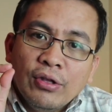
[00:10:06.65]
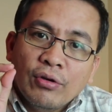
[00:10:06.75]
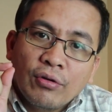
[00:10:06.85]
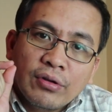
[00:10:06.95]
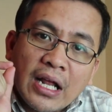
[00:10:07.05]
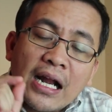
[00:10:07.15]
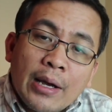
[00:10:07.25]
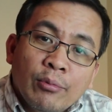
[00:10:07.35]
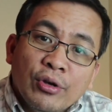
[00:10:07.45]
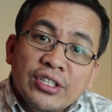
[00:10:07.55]
yung
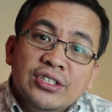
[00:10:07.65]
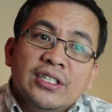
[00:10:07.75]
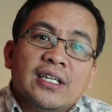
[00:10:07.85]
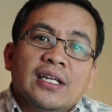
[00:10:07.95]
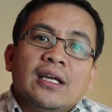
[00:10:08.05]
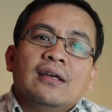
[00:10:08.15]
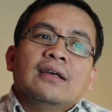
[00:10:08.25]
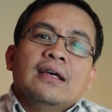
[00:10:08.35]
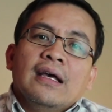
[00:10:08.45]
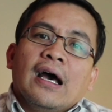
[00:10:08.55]
nalang mong engineering,
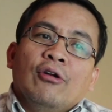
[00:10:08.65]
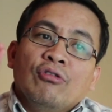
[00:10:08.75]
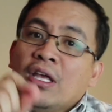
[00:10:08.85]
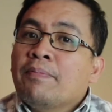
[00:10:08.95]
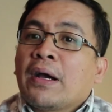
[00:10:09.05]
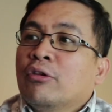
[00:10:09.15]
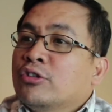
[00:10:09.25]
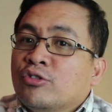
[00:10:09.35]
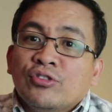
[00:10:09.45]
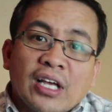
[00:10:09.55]
anong impact ng
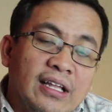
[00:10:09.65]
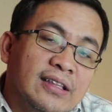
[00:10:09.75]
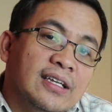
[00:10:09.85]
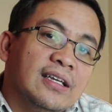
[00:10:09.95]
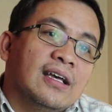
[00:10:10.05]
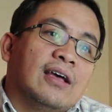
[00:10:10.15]
society,